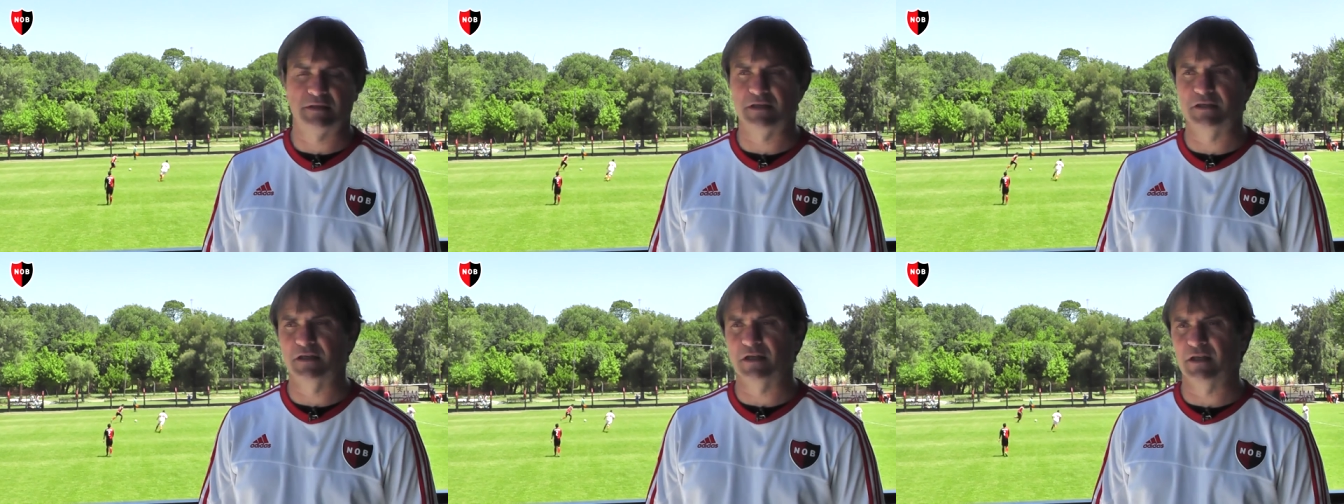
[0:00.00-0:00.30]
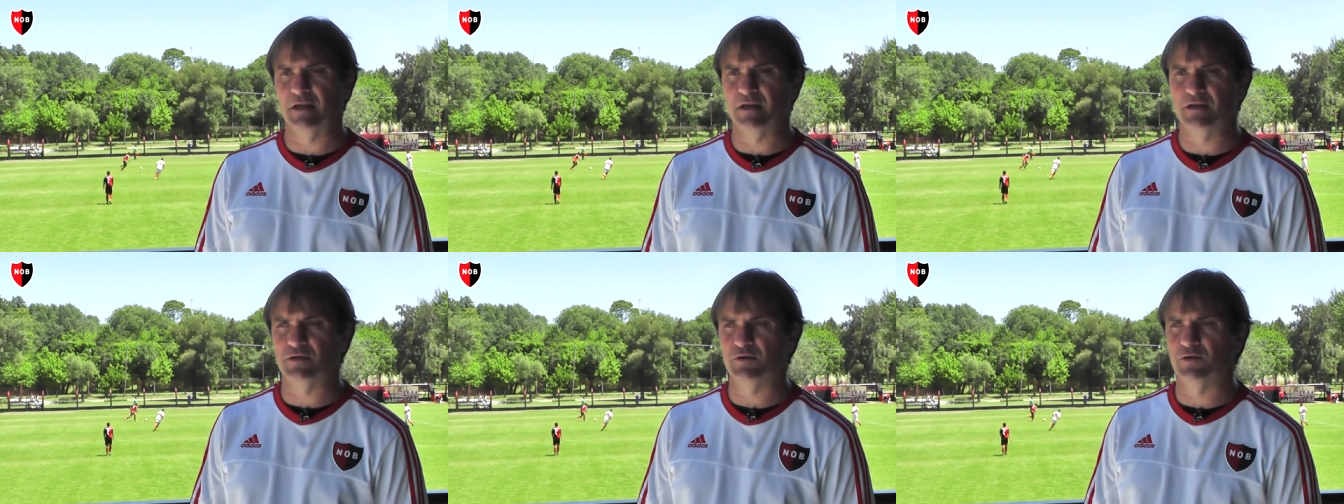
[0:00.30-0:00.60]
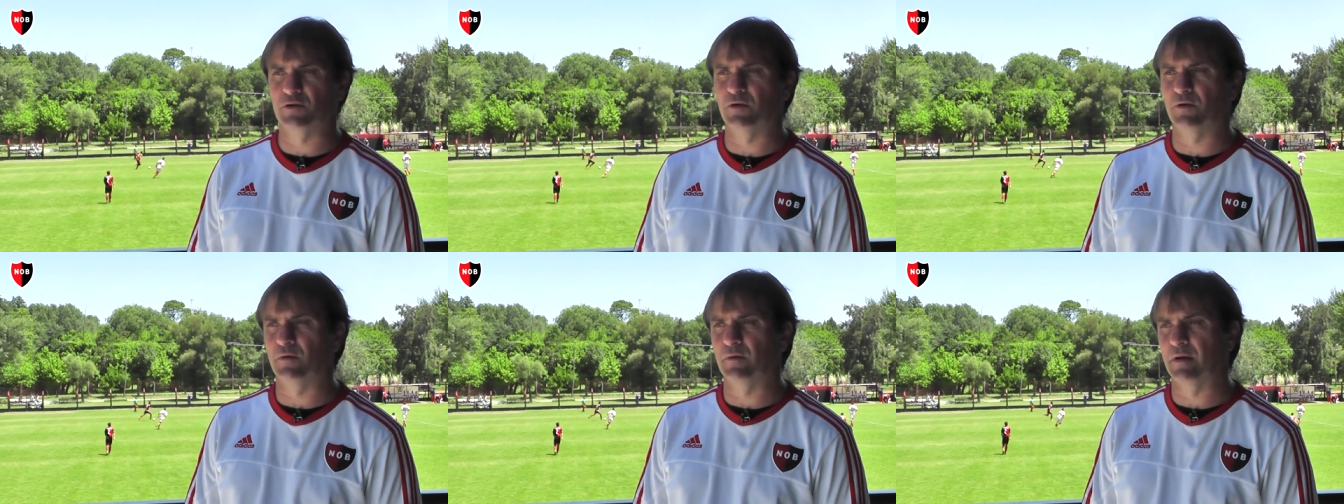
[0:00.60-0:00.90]
allá de
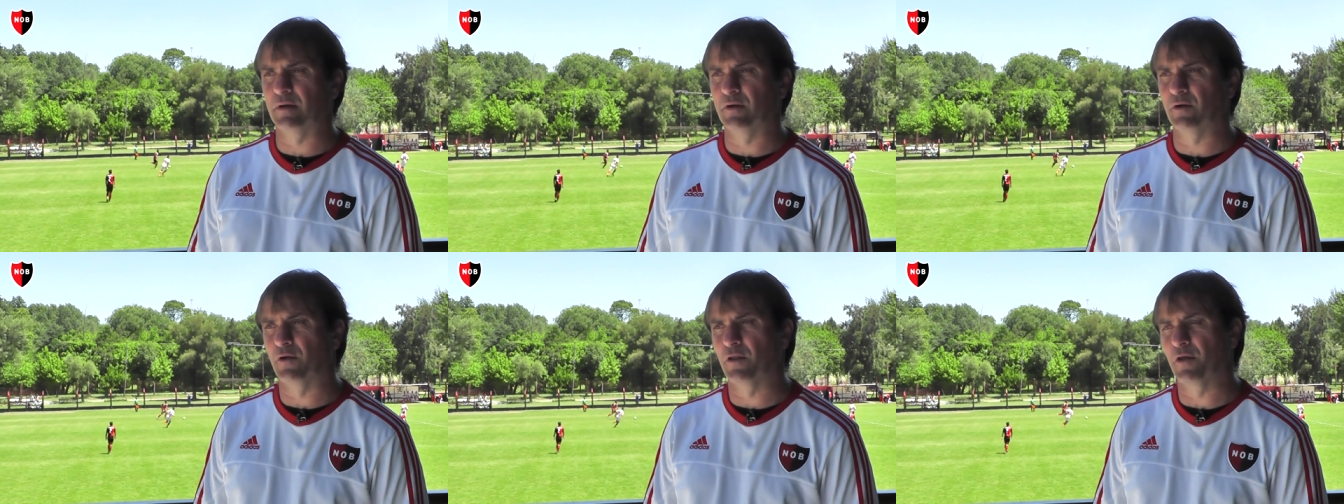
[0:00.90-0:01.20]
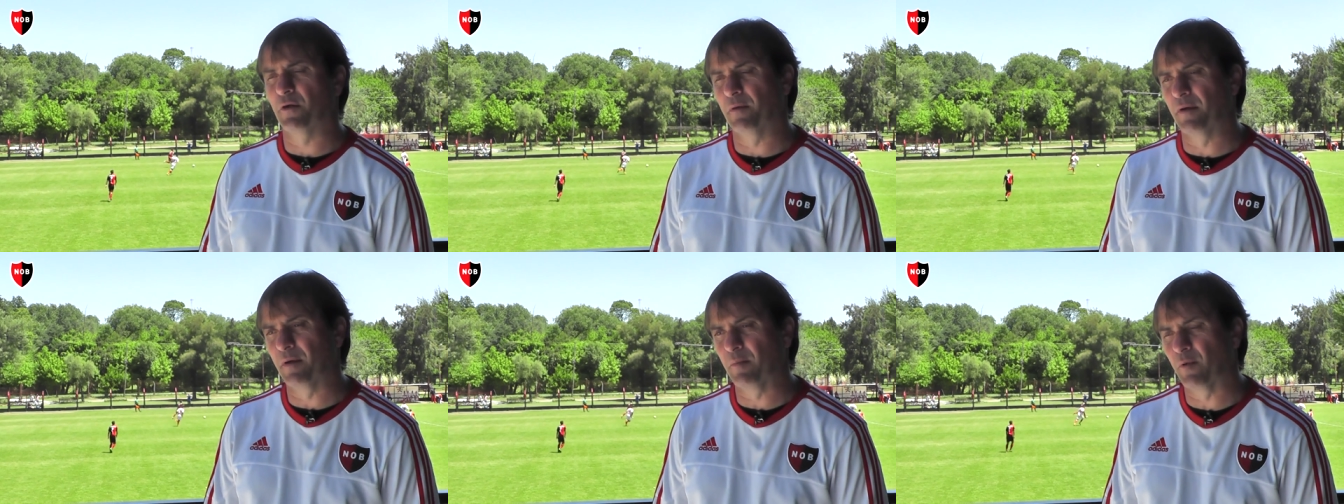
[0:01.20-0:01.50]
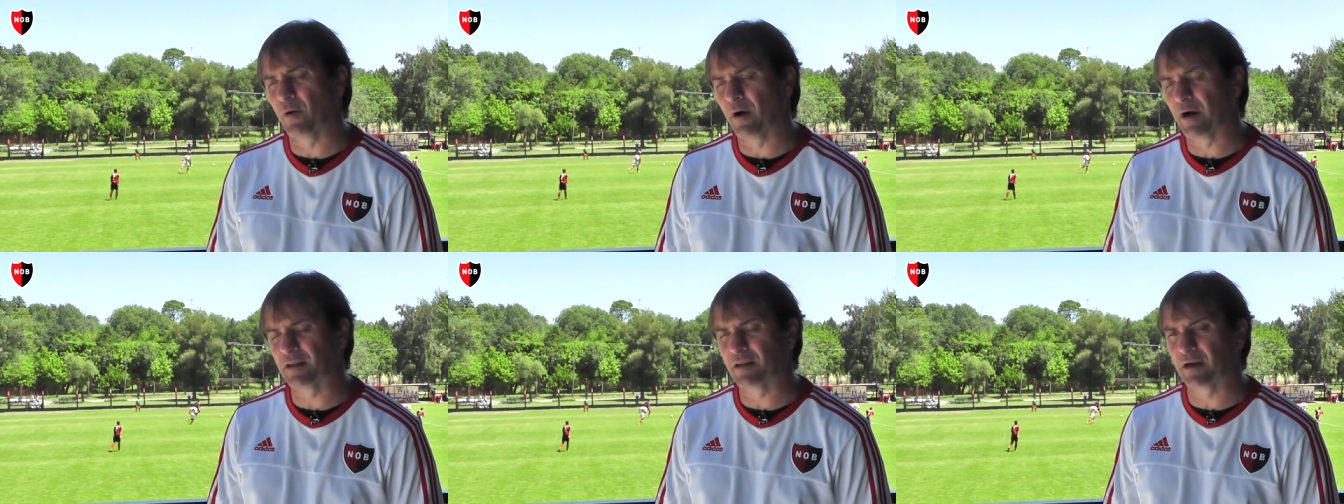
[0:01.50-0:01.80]
eso nos
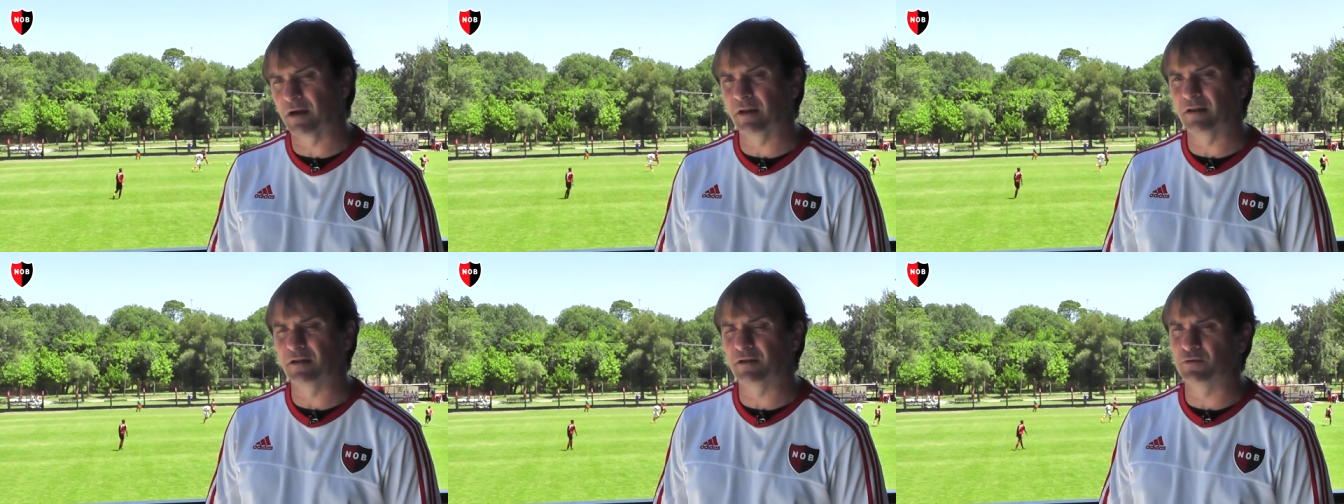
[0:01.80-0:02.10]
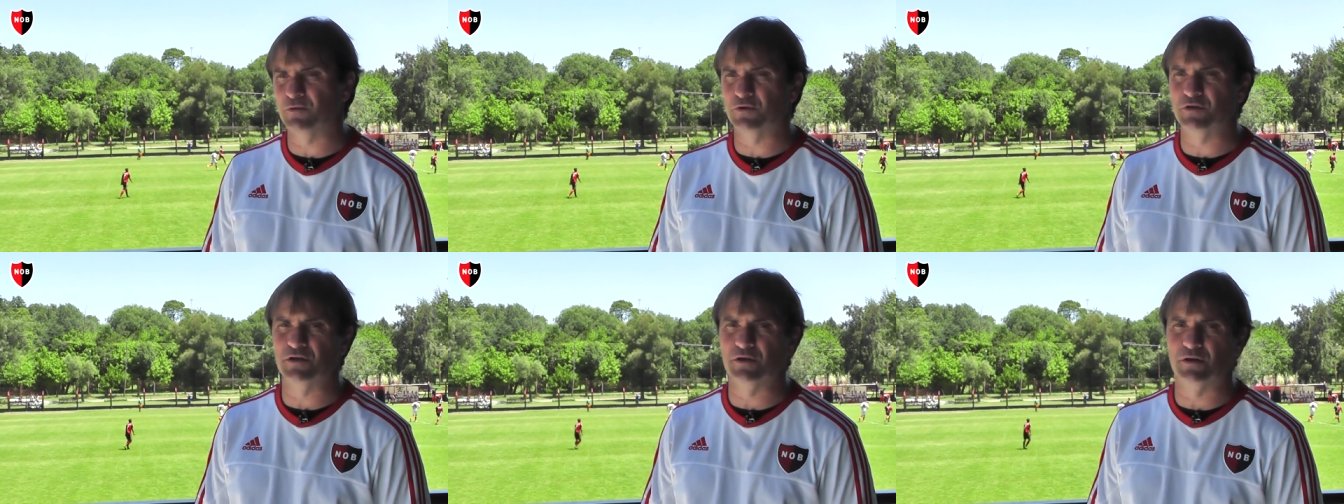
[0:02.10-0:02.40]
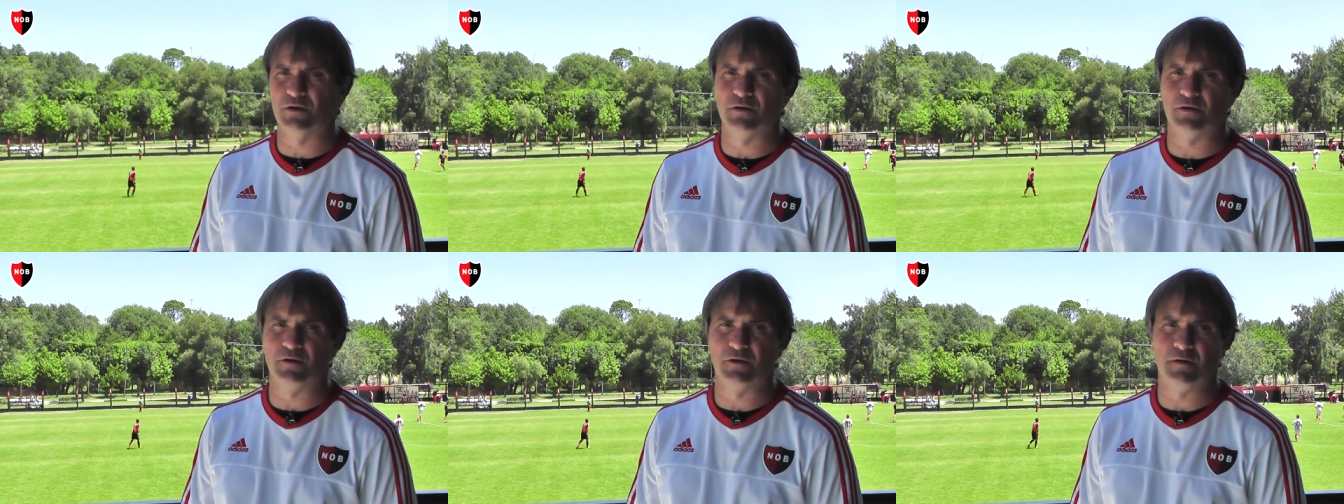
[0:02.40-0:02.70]
debemos a esta
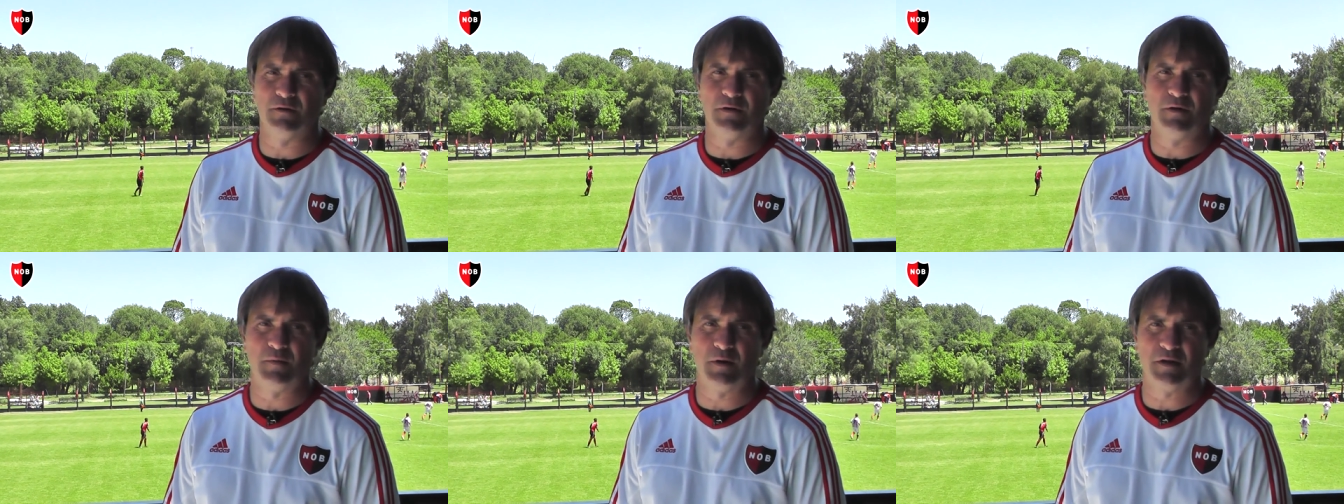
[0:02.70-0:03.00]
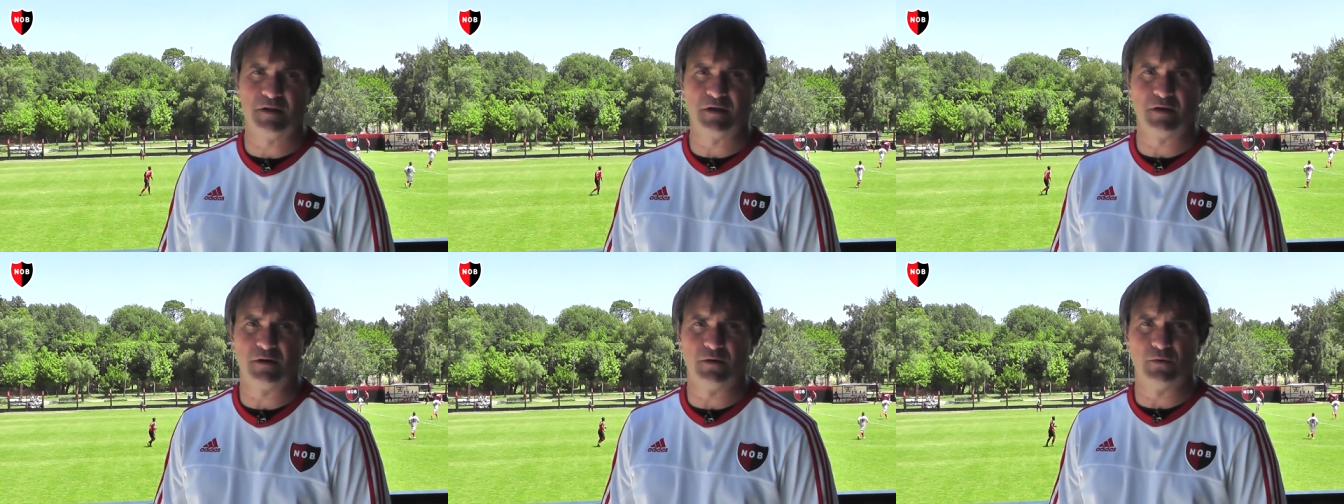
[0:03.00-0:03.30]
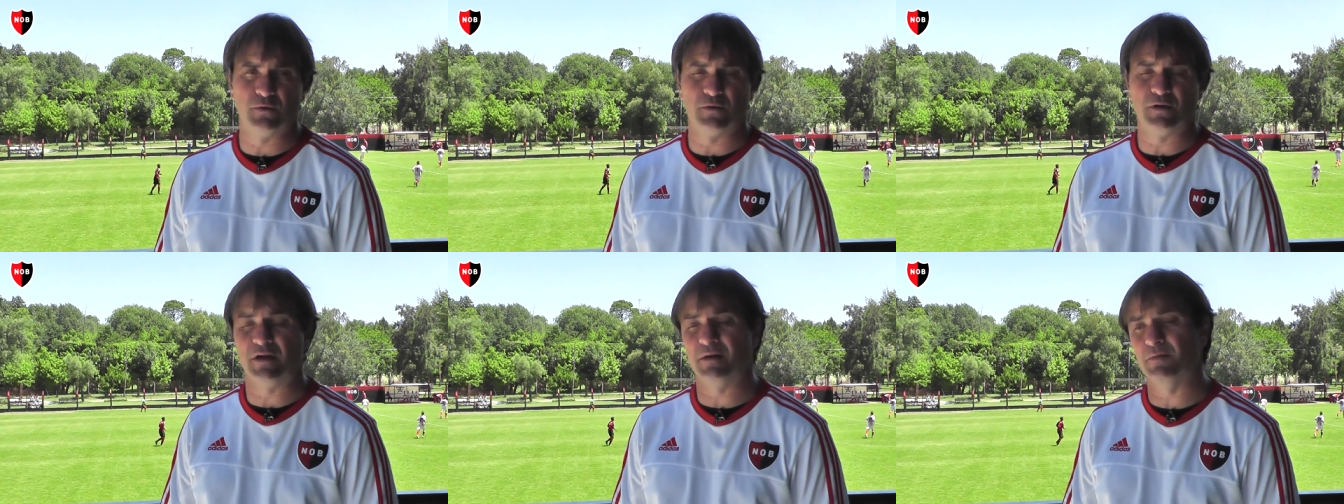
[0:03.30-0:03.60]
institución, nos debemos a este
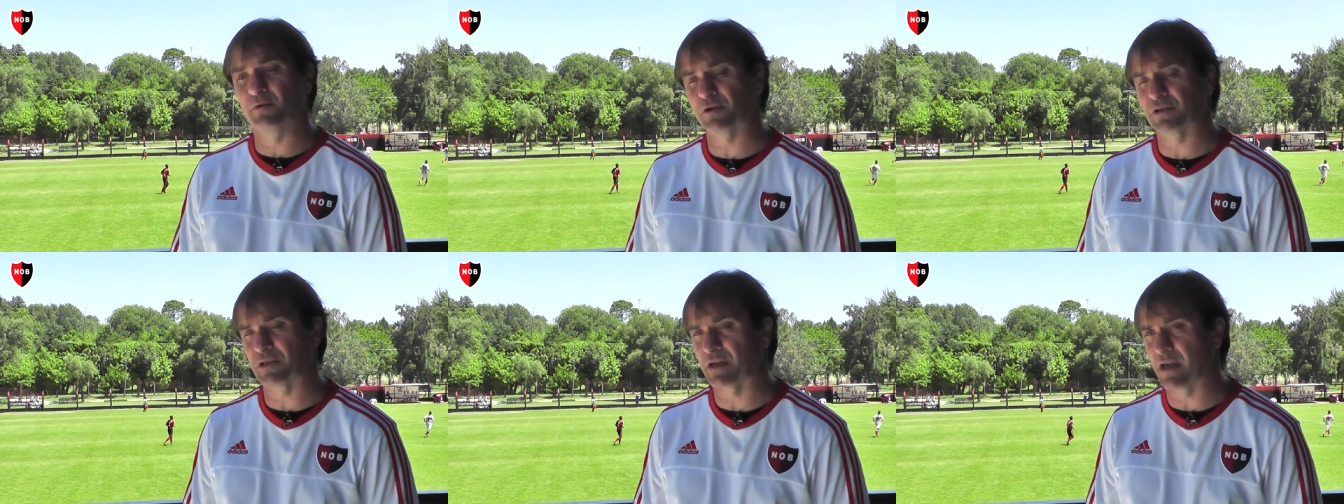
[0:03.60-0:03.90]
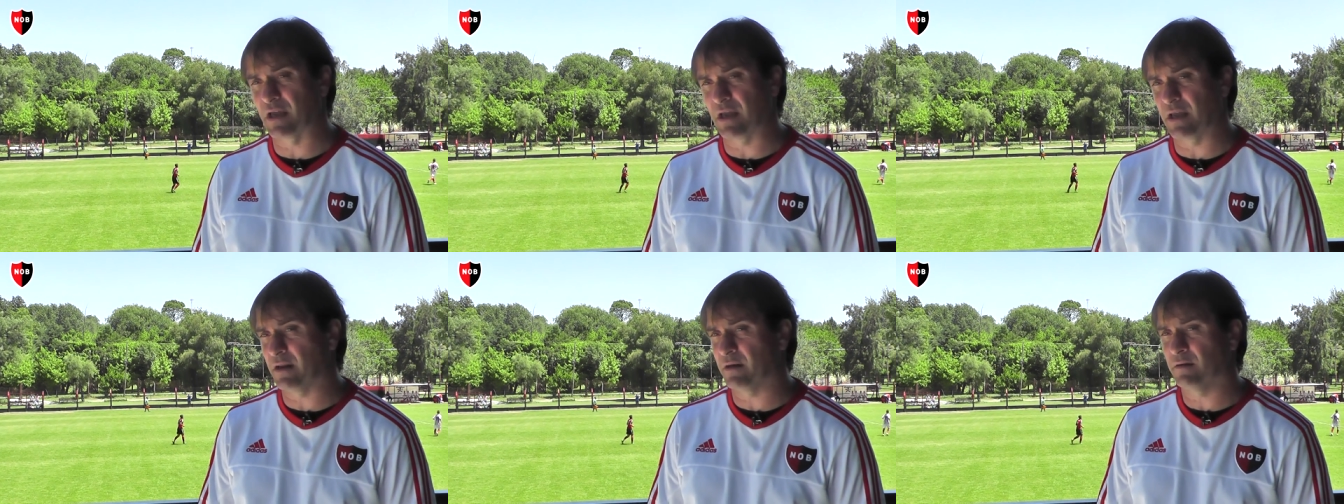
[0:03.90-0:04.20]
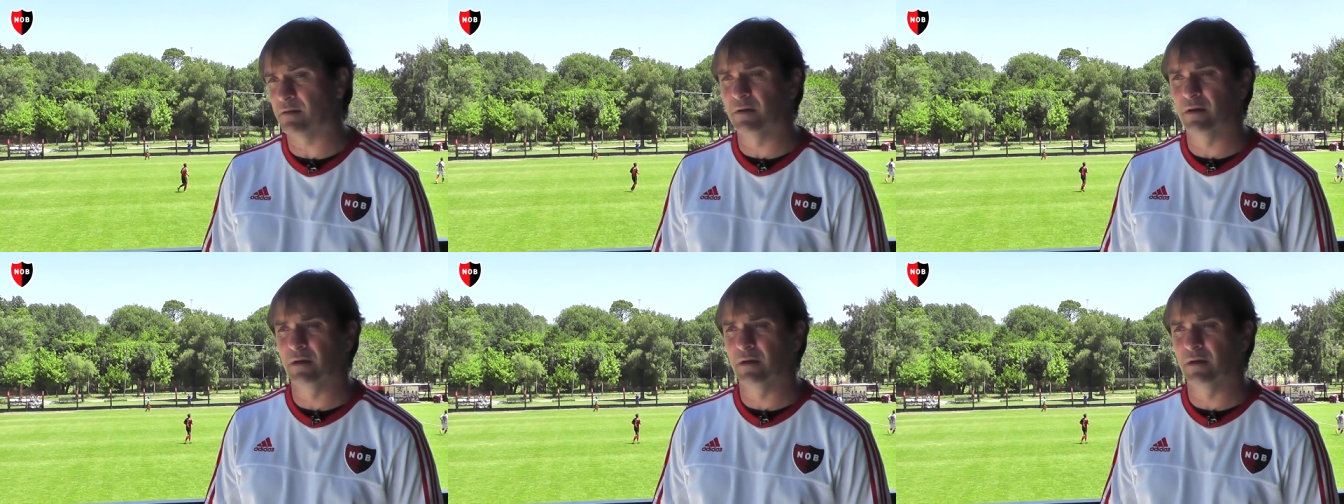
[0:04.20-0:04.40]
club, tenemos que seguir